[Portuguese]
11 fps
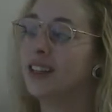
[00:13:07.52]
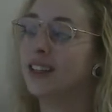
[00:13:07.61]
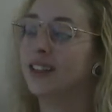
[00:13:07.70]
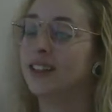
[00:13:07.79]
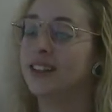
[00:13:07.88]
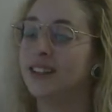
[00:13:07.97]

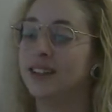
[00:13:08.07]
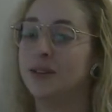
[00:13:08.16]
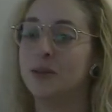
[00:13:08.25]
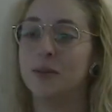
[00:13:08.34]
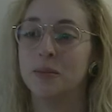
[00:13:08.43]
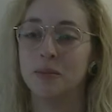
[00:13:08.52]

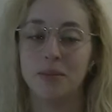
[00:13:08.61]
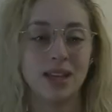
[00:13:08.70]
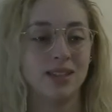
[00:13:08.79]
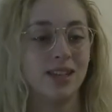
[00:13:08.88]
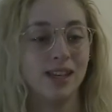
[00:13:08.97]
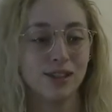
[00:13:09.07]
eh,
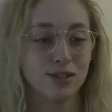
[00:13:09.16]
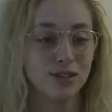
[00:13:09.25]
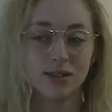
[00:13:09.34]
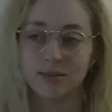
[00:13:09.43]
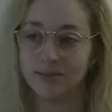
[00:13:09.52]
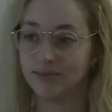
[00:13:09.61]

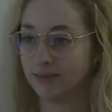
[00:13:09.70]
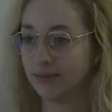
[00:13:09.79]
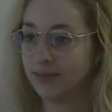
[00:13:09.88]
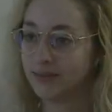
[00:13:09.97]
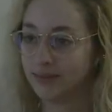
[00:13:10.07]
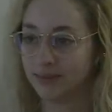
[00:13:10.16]
mesinhas,
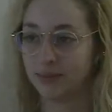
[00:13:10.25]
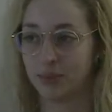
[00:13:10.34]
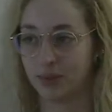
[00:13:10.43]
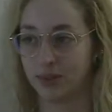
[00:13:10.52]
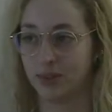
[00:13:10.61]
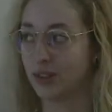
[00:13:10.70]

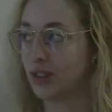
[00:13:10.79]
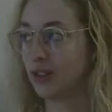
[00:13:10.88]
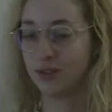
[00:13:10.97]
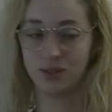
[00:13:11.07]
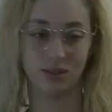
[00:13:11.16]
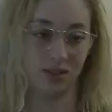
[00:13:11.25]
ou seja,
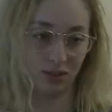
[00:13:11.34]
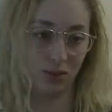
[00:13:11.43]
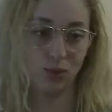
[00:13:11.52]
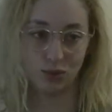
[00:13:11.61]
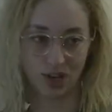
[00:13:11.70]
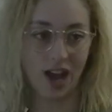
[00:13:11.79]

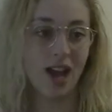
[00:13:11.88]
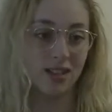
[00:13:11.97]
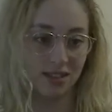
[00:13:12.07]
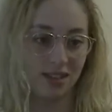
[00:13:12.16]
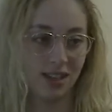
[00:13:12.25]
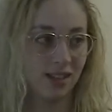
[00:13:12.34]
dos
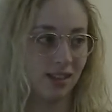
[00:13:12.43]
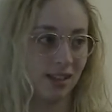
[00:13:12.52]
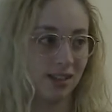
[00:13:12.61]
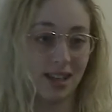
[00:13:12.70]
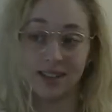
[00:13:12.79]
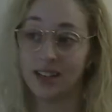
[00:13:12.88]
chás e
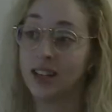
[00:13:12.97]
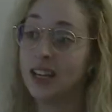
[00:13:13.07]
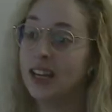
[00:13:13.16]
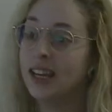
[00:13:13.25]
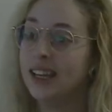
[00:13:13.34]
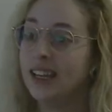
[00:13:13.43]
etc.
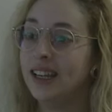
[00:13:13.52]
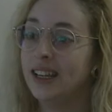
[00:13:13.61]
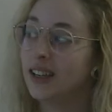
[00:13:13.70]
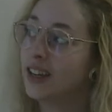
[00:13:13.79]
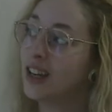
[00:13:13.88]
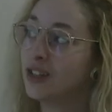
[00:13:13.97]
E
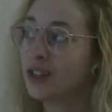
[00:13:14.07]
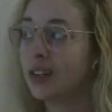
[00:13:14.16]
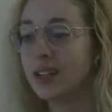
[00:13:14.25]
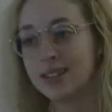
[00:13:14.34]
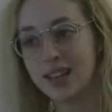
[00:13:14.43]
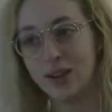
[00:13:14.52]
a
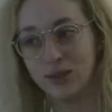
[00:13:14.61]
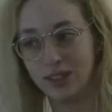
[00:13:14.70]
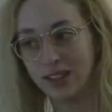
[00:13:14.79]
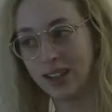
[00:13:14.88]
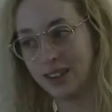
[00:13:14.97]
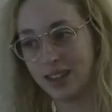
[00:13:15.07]
descrição de
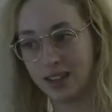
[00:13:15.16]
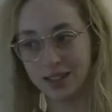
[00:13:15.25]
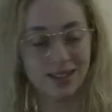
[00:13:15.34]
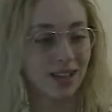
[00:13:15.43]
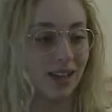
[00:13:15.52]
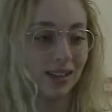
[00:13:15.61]
cada
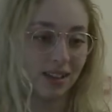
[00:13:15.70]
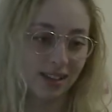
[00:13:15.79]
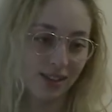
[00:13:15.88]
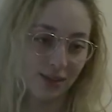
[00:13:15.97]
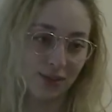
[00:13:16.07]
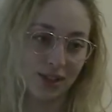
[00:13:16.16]
receita
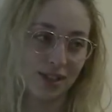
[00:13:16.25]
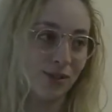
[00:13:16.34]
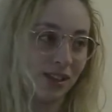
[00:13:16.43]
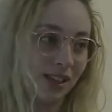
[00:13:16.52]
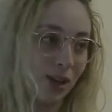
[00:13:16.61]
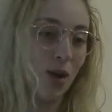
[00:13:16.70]
vai ser
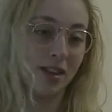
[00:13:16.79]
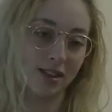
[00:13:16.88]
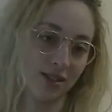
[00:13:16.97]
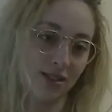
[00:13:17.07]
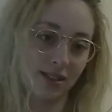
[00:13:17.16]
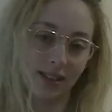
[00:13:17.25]
feita em
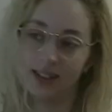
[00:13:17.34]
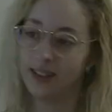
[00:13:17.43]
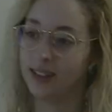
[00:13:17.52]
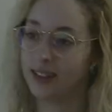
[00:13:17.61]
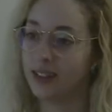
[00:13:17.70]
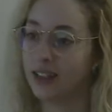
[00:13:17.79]
quadras.
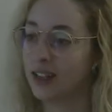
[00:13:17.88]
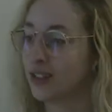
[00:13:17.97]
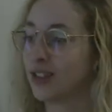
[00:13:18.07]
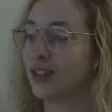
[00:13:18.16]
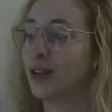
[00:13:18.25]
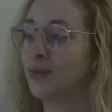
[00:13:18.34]
Eu acho
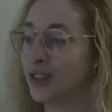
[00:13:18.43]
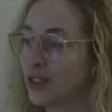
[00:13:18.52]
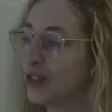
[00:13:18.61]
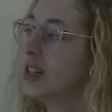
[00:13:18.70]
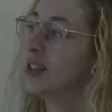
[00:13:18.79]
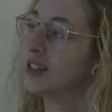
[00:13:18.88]
que já tem muitas
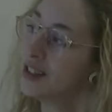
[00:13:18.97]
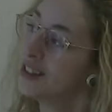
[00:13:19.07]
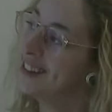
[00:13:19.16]
escritas.